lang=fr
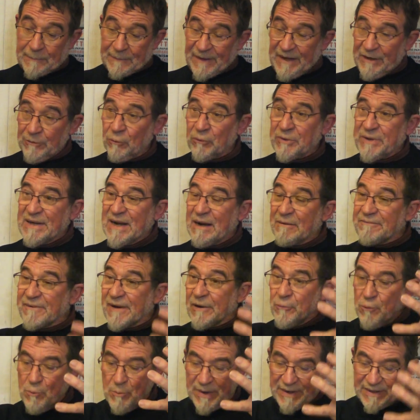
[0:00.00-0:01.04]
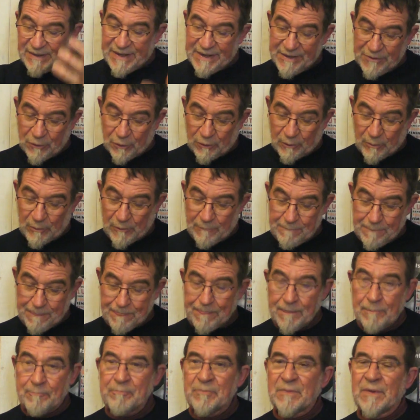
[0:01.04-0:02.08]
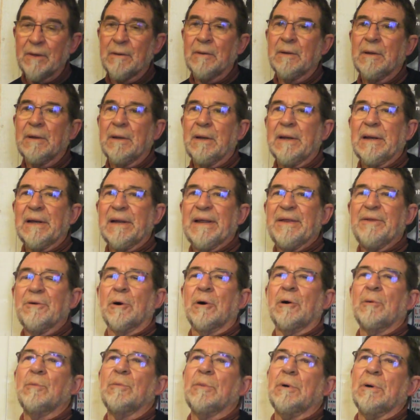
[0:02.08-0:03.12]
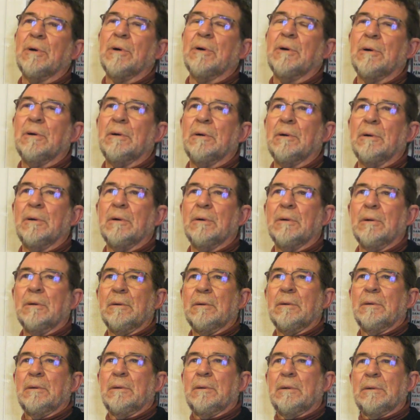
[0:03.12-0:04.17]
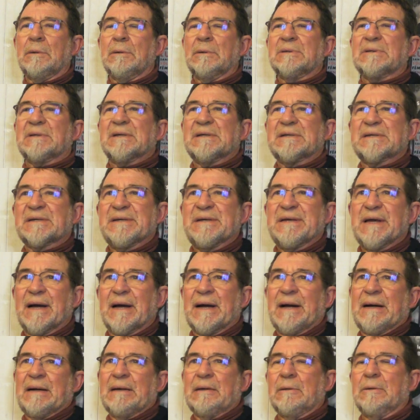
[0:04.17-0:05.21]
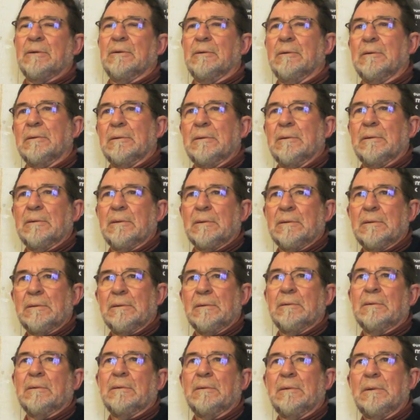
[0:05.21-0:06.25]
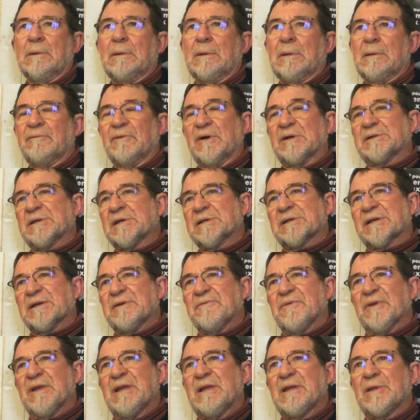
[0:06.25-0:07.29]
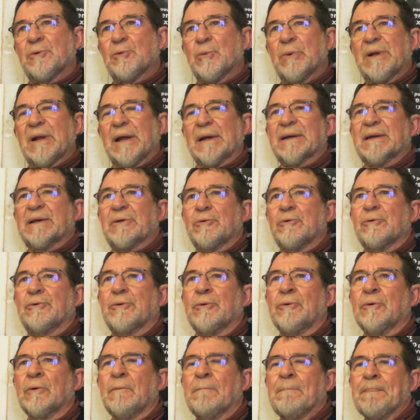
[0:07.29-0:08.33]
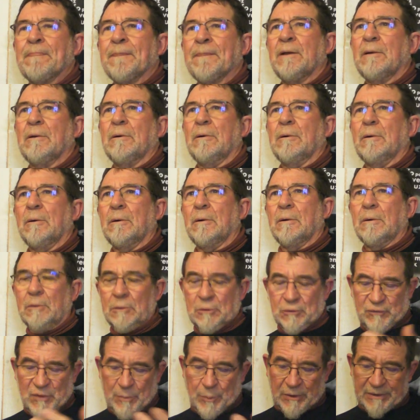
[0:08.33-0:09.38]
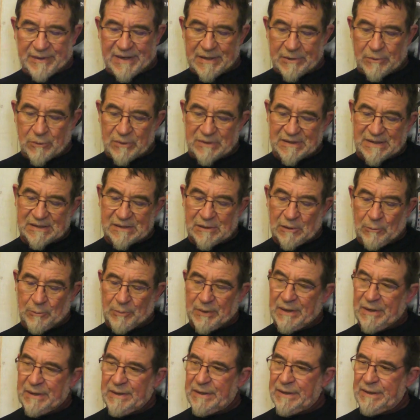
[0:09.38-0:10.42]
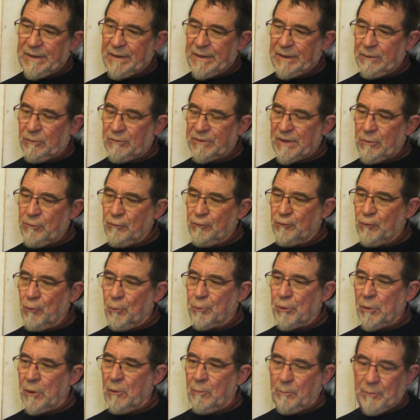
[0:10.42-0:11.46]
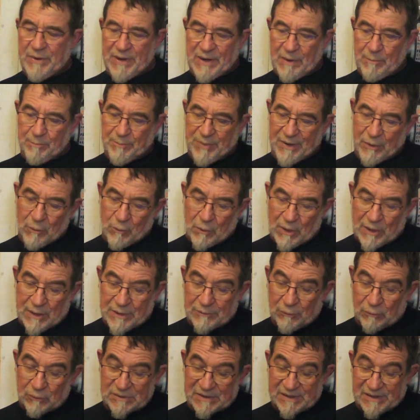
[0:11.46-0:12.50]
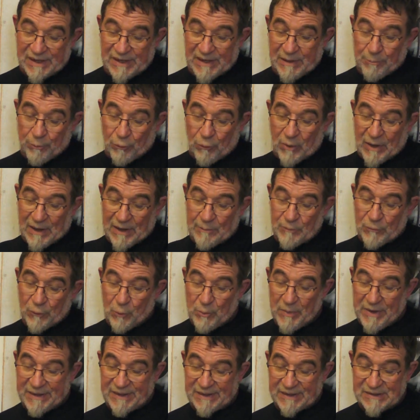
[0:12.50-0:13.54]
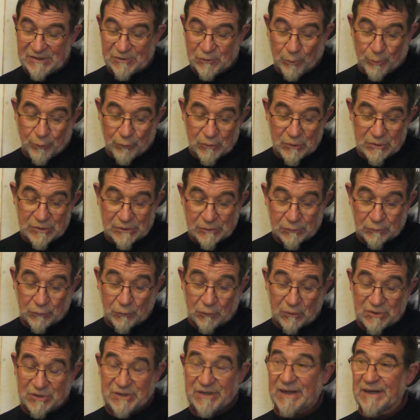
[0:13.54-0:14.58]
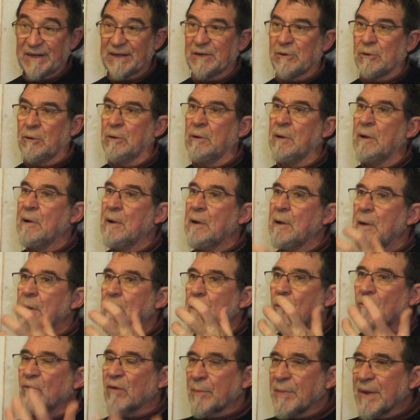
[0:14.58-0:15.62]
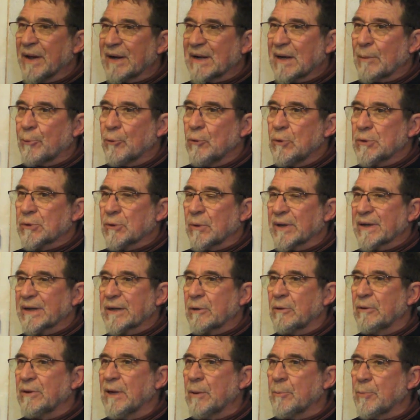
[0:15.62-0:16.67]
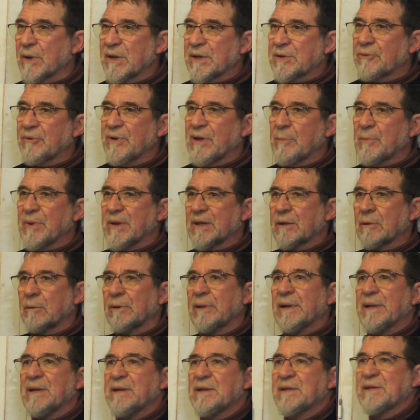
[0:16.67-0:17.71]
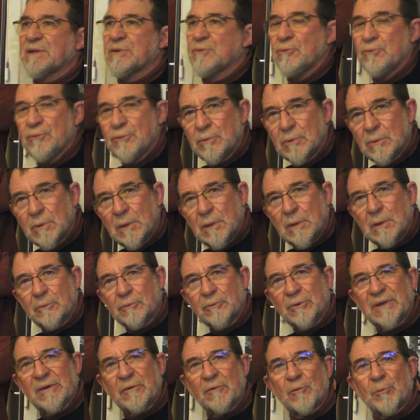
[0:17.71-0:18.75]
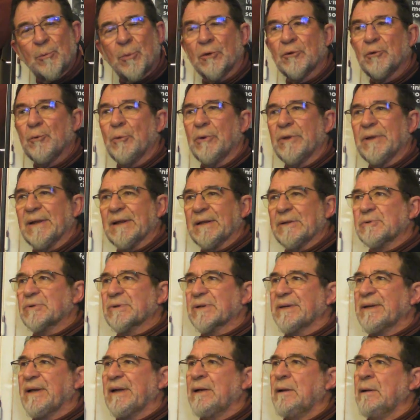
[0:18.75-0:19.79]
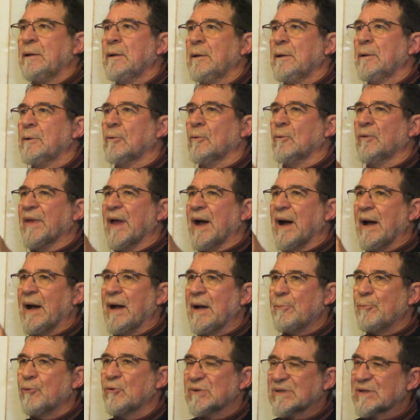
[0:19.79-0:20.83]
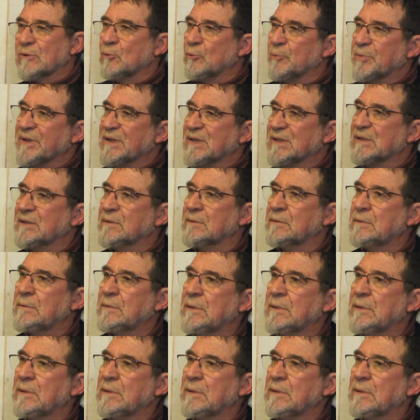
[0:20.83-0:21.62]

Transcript: et donc il a fallu mettre des normes. Et les normes, euh, c'est ce qui a, c'est ce qui finit de tuer l'agriculture. je vais prendre quelques exemples. Hein. on a eu deux plans PMPOA, donc c'était les programmes de maîtrise de pollution d'origine agricole on voit bien que la pollution agricole n'est pas issue des paysans, elle est issue du développement du modèle industriel. On a imposé aux paysans